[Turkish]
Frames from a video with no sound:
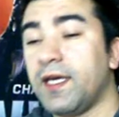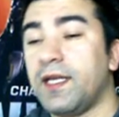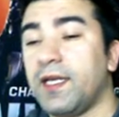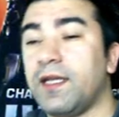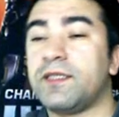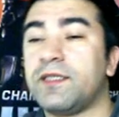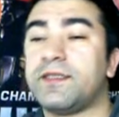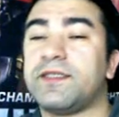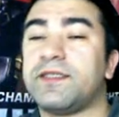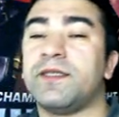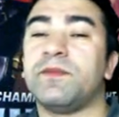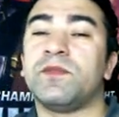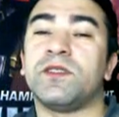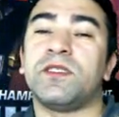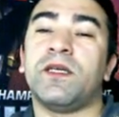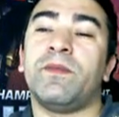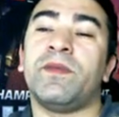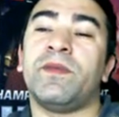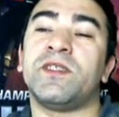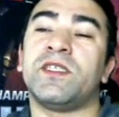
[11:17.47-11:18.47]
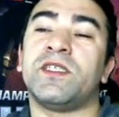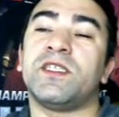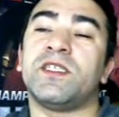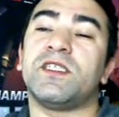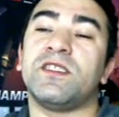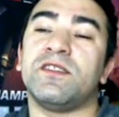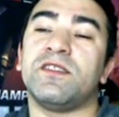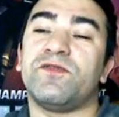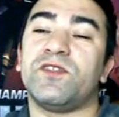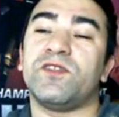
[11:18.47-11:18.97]
listemizde beceri
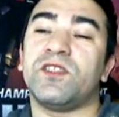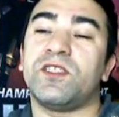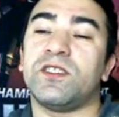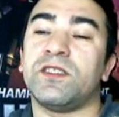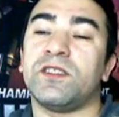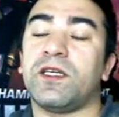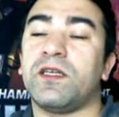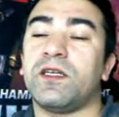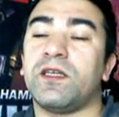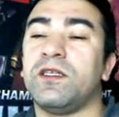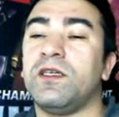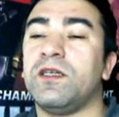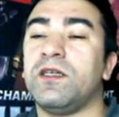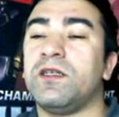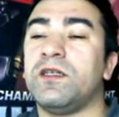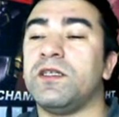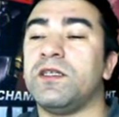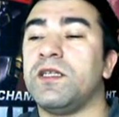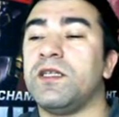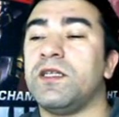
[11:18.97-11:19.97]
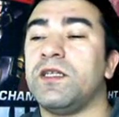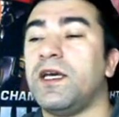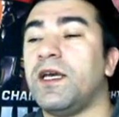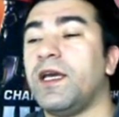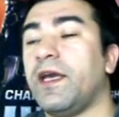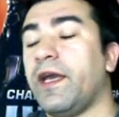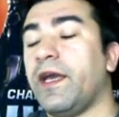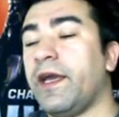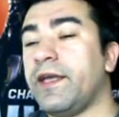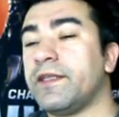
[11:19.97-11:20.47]
sınıfı içinde Egan
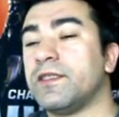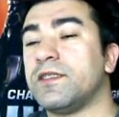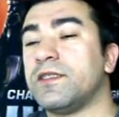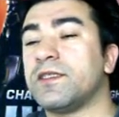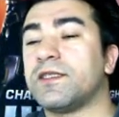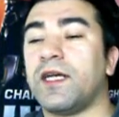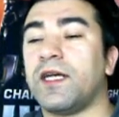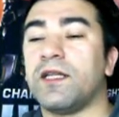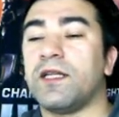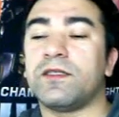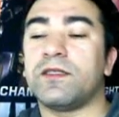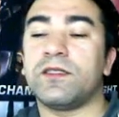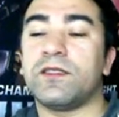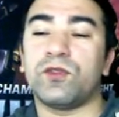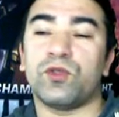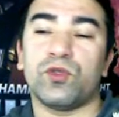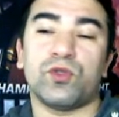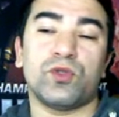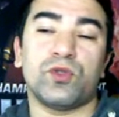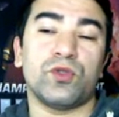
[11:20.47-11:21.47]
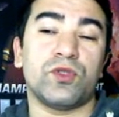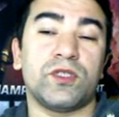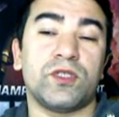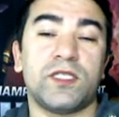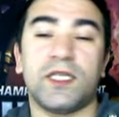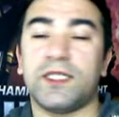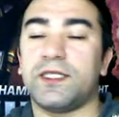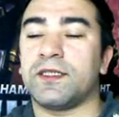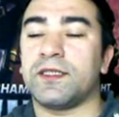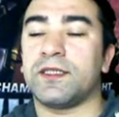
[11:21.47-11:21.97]
en iyi saldırı hero'su
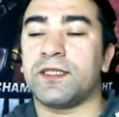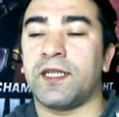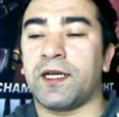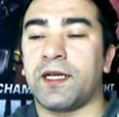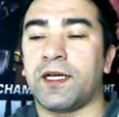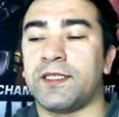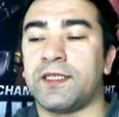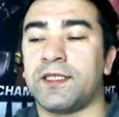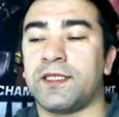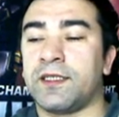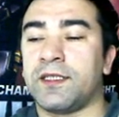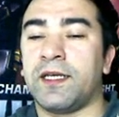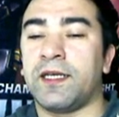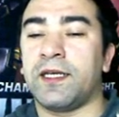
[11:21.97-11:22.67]
kesinlikle arkadaşlar. Yani